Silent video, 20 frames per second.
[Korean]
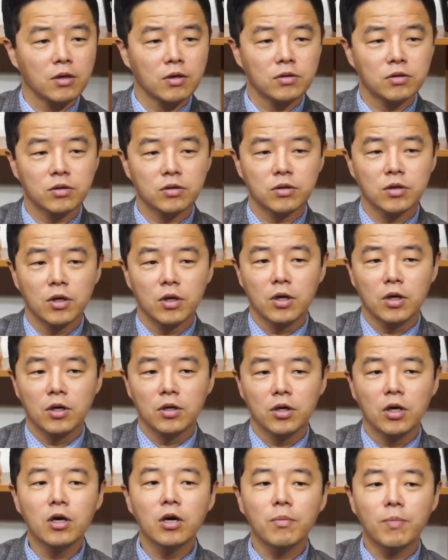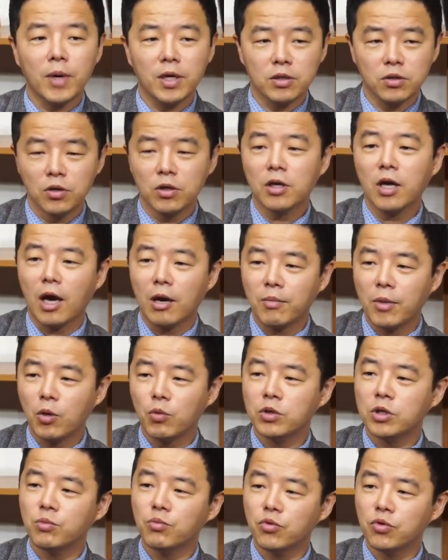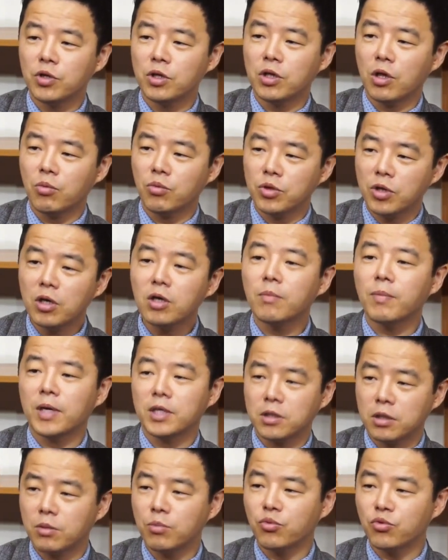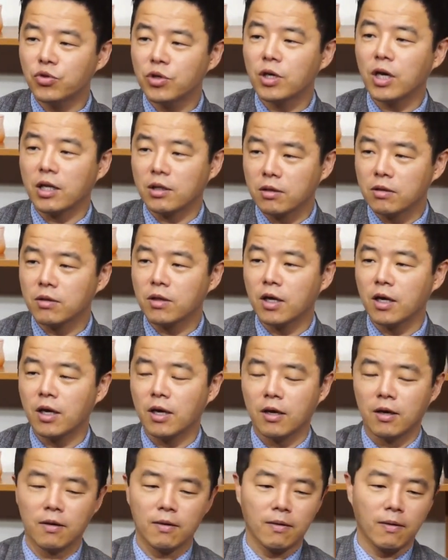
그래서 여기 아마 오신 분들이 대부분 영업하시는 분들 같은데